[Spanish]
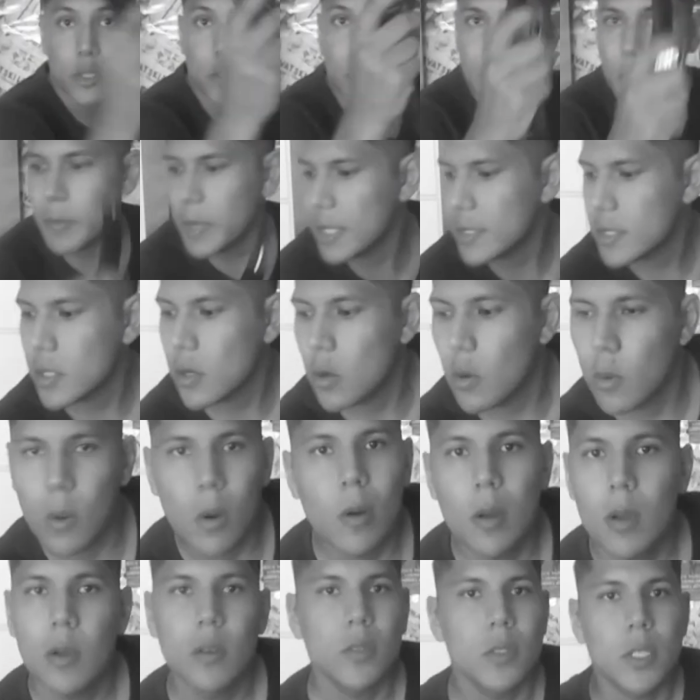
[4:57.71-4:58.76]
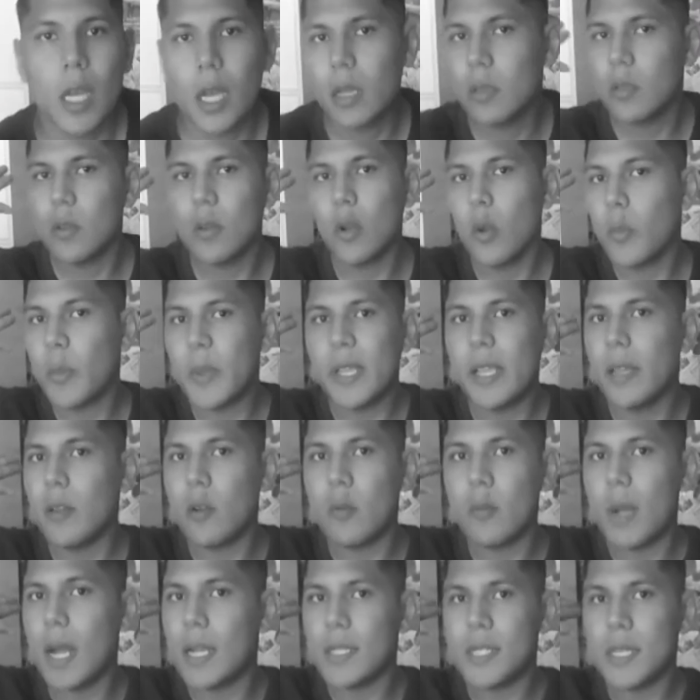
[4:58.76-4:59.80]
esto también se robó. O sea, yo lo
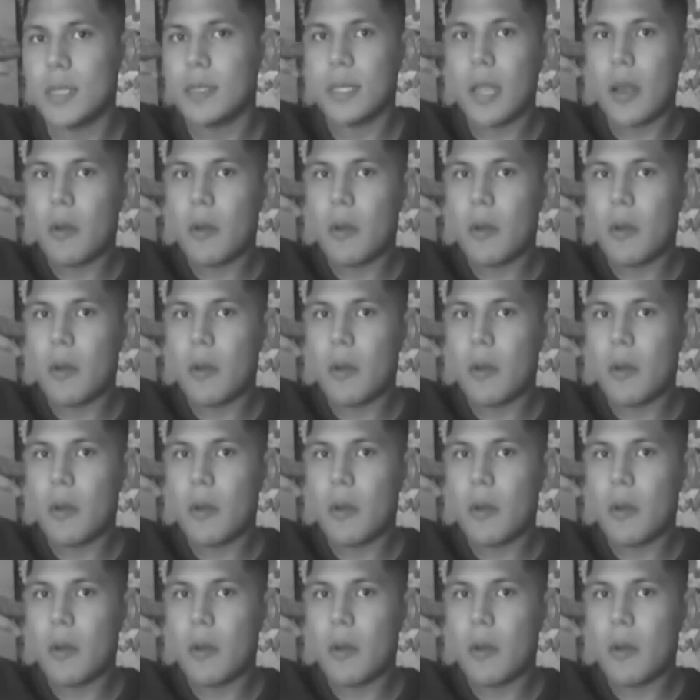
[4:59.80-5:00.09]
pillé nomás, así